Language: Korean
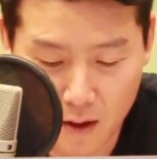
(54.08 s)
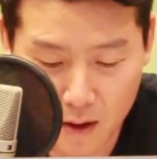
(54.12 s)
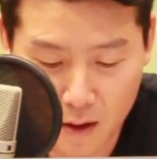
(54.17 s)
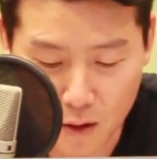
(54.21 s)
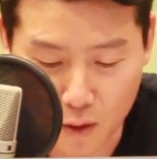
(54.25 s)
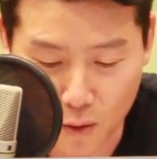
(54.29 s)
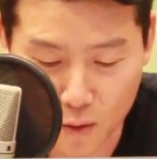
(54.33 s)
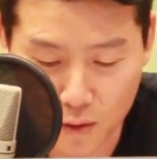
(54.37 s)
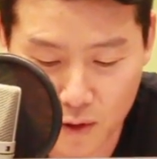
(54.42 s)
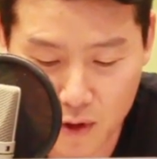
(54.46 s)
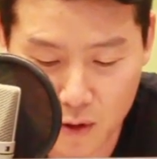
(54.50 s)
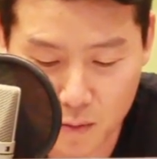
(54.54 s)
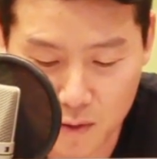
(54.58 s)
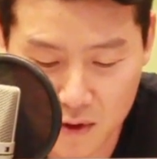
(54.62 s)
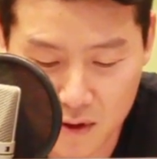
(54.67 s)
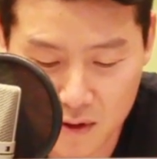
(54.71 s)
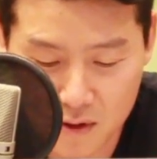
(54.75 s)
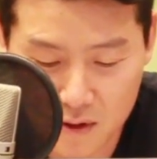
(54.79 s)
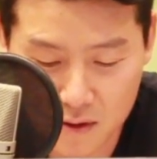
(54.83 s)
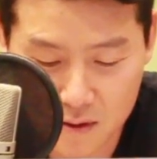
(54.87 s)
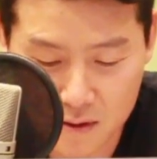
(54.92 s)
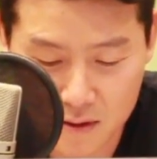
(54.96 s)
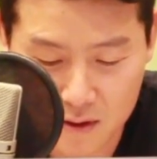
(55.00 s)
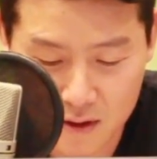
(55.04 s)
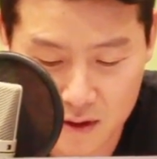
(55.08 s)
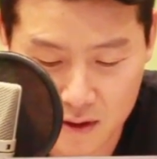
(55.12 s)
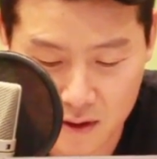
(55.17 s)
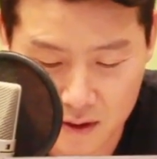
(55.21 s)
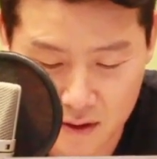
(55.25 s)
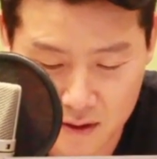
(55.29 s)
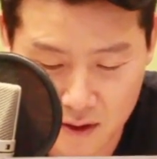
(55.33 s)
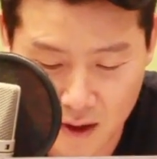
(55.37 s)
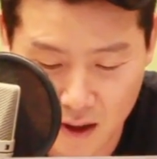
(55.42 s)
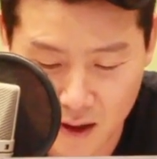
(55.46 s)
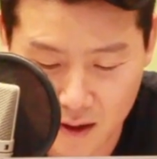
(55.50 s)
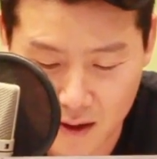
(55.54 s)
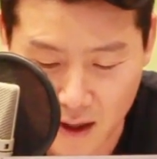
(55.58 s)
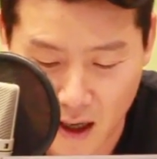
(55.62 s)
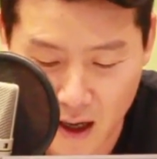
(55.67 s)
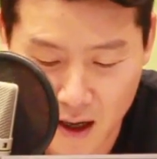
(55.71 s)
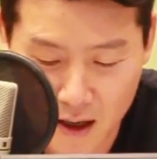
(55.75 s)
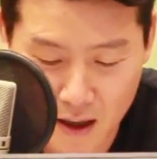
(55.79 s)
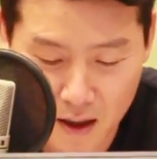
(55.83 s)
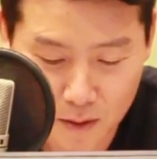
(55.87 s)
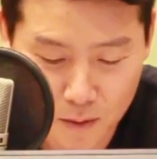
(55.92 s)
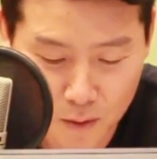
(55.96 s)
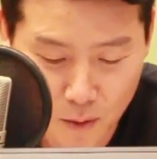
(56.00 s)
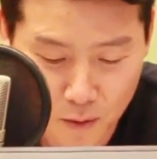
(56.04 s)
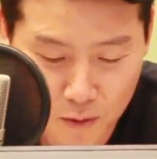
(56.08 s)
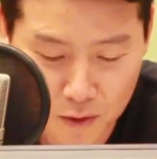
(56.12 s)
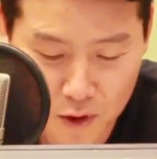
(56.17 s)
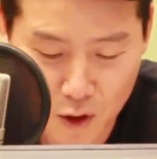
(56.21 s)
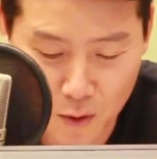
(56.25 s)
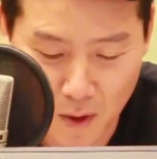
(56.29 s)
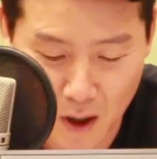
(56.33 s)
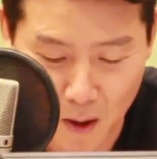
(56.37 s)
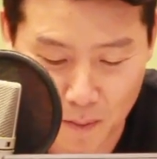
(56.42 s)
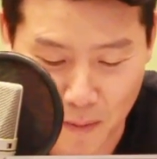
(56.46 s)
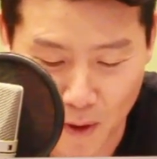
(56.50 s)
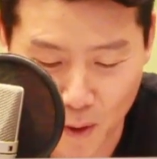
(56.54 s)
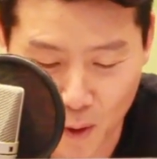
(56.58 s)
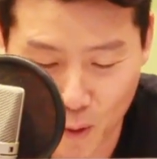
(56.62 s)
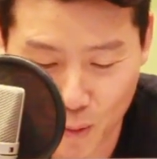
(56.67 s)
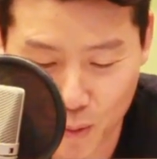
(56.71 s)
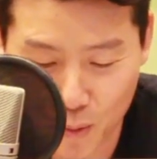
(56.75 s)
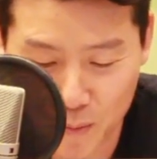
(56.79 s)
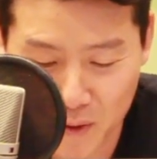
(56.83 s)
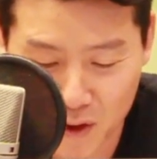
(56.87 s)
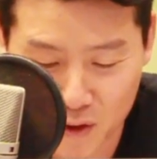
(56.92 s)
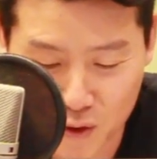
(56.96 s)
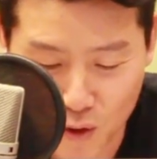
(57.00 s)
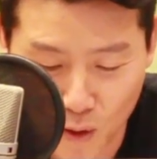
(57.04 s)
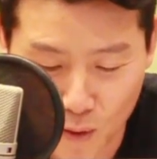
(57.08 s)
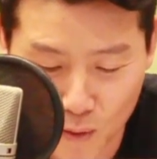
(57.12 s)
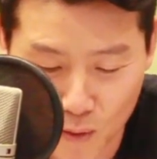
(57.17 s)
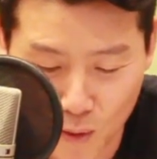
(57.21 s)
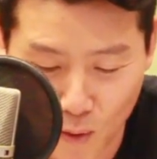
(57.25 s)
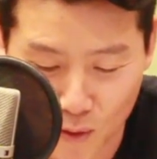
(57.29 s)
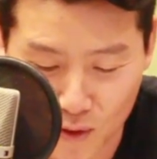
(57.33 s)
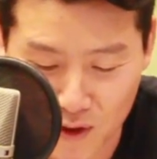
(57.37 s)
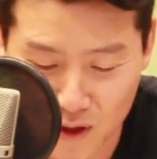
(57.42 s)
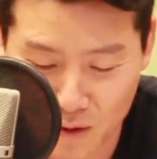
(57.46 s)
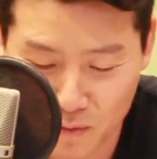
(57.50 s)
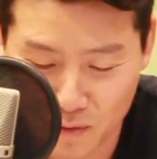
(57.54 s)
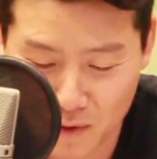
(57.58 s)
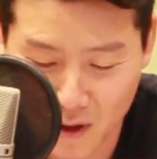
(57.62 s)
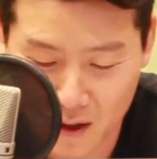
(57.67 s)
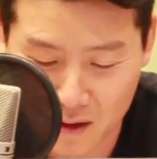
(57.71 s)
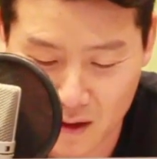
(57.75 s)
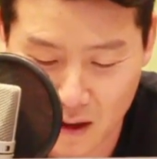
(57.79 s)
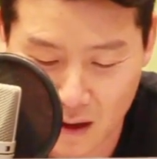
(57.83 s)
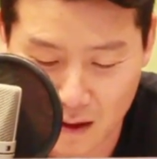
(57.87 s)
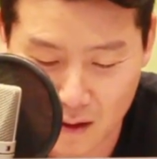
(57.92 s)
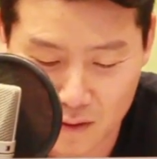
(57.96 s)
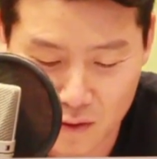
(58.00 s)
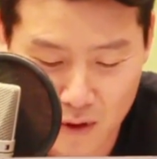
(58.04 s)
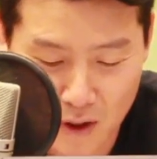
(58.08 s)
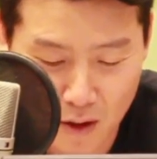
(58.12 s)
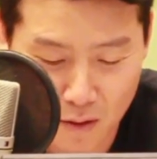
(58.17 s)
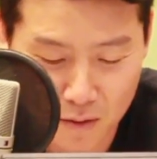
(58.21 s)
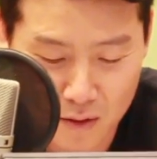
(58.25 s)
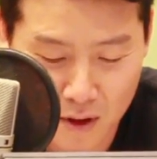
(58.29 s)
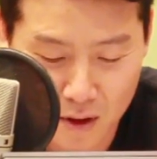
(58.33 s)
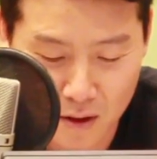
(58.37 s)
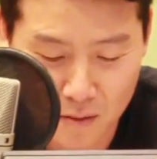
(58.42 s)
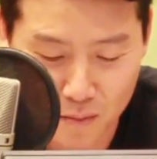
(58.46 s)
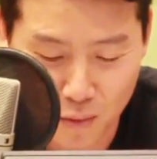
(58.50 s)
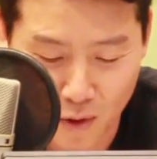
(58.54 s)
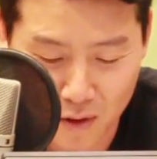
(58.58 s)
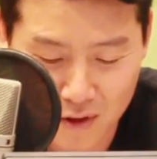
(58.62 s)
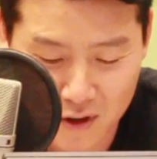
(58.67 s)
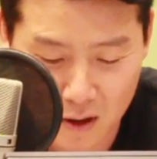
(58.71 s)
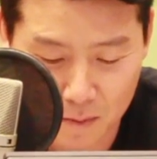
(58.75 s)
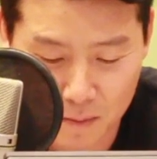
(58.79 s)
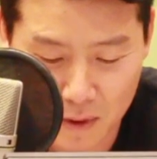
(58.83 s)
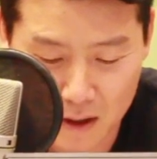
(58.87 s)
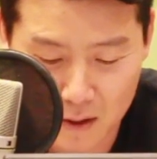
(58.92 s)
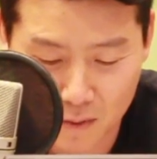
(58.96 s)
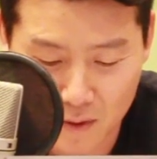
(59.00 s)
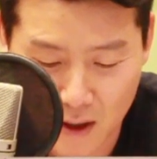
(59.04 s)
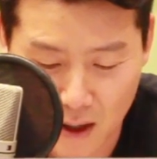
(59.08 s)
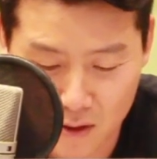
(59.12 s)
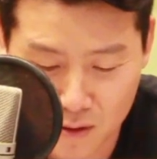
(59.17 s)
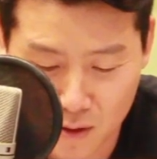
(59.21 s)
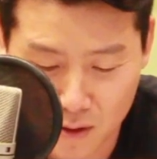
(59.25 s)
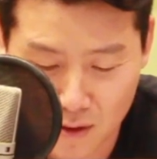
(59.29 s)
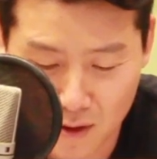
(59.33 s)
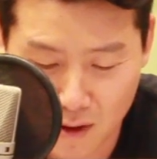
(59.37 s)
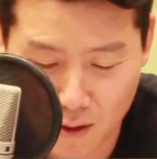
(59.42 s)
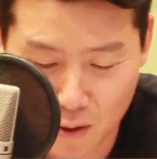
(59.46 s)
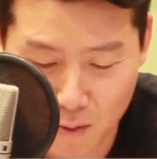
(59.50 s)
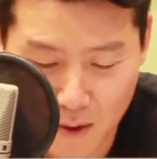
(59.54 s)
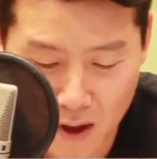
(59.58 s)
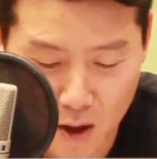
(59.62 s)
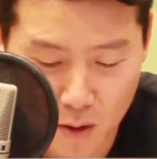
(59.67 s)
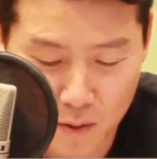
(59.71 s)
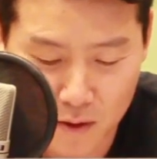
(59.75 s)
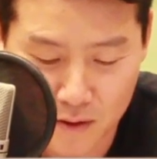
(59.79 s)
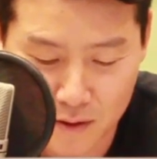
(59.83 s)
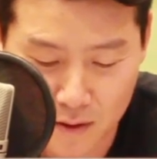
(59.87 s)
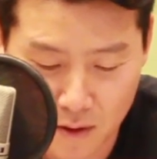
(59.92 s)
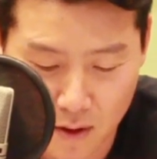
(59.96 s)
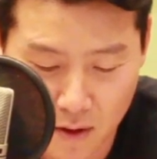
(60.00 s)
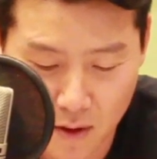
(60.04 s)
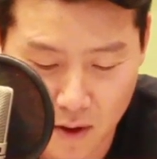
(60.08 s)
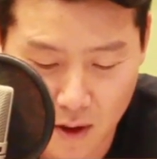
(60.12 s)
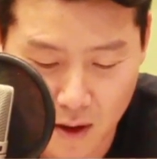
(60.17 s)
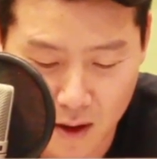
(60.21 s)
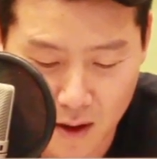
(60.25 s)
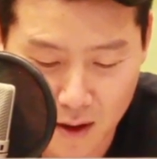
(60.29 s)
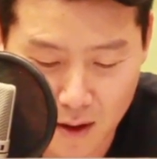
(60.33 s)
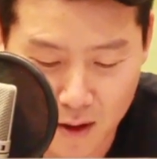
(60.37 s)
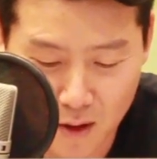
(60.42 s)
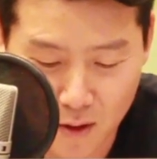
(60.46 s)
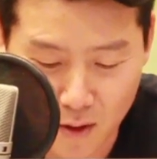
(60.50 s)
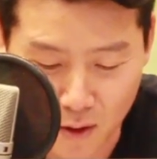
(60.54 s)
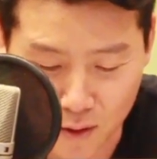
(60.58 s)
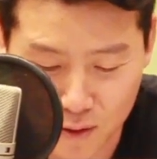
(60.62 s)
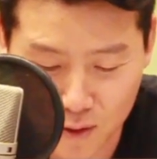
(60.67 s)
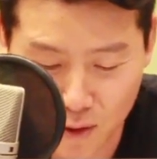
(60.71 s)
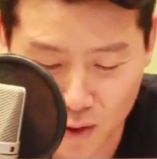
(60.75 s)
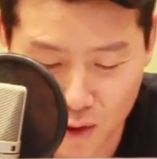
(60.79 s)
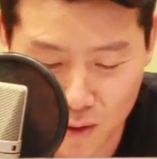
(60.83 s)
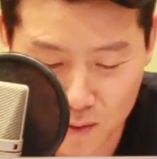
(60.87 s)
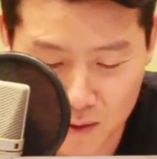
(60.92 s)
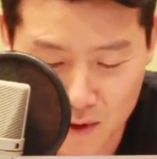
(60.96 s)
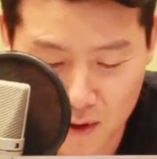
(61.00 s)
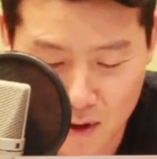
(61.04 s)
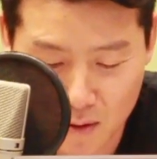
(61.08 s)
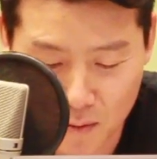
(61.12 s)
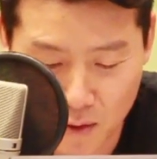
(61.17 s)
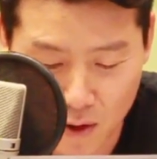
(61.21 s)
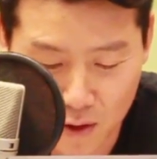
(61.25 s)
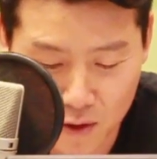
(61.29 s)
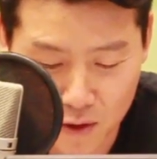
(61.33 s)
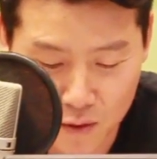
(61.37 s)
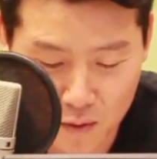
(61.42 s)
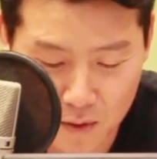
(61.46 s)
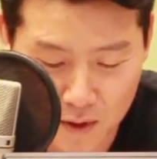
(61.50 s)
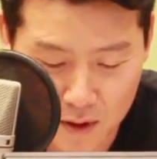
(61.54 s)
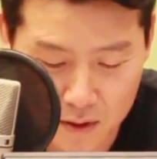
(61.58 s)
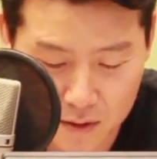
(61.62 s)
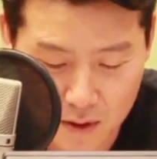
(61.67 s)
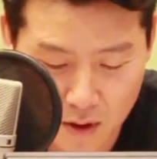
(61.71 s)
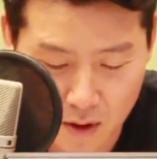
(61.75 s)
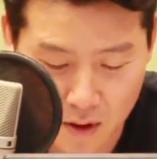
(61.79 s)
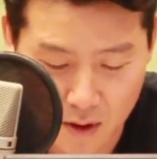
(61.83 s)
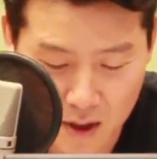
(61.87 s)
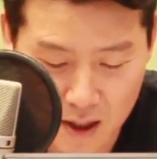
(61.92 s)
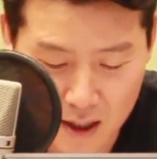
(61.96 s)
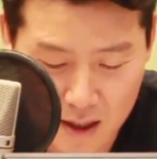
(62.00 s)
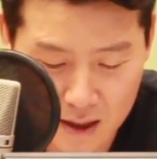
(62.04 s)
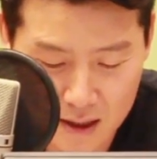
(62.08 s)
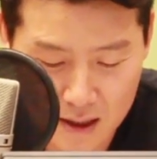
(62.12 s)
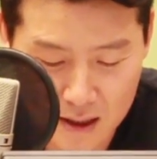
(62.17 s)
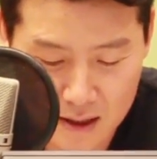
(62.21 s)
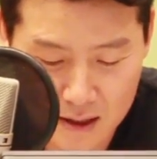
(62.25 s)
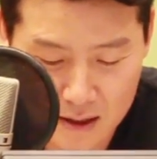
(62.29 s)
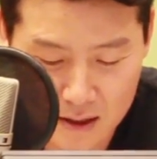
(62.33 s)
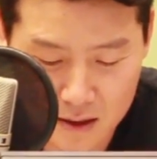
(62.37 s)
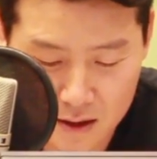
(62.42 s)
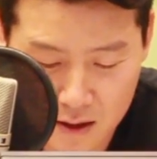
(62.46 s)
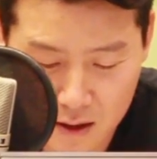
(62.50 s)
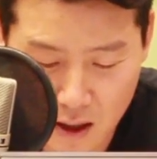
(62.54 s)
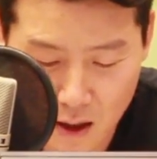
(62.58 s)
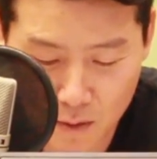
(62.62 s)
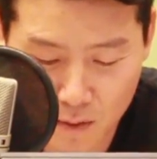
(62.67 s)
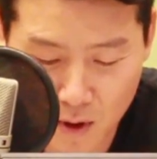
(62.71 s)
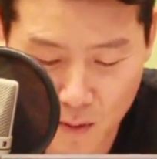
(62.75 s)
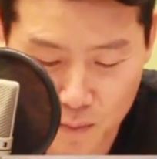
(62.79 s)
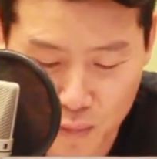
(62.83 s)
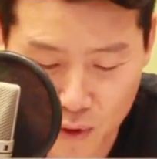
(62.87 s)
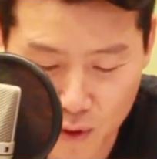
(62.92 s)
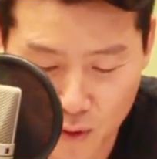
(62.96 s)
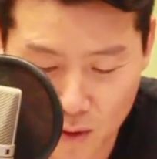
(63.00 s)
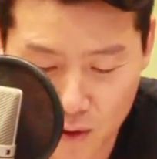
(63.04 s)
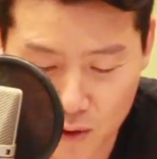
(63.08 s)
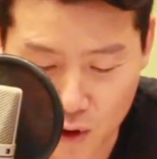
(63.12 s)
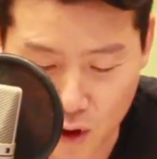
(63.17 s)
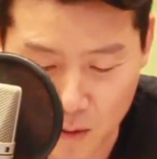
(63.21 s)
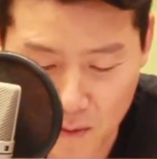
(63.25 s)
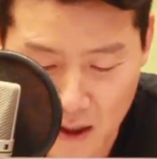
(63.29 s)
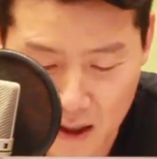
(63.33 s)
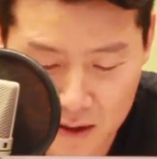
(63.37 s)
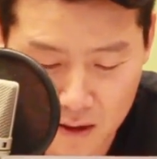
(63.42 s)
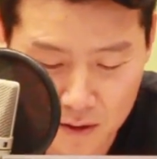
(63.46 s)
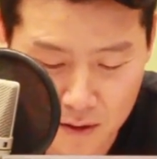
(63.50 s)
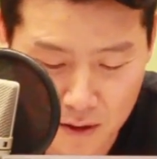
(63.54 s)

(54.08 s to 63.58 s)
연구팀은 식사가 다양한 동기와 배고픔의 정도, 기분에 따라 좌우되는 복잡한 과정이라고 말하면서 어떤 음식을 먹기 위해서 시간과 비용을 더 많이